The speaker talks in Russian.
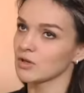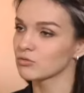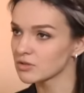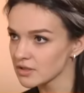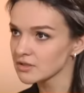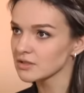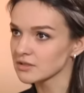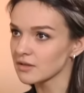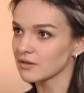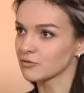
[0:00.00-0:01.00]
Я украинка,
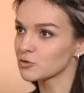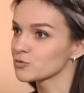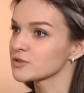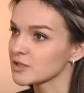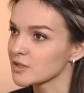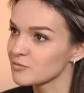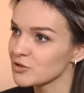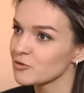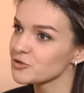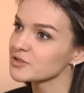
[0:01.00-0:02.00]
да, а вы русский, и
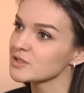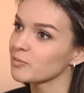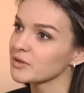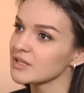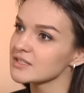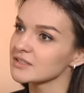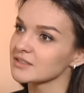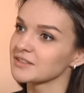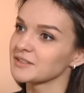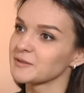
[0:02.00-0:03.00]
мне хочется понять...
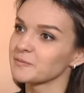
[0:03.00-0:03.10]
Э...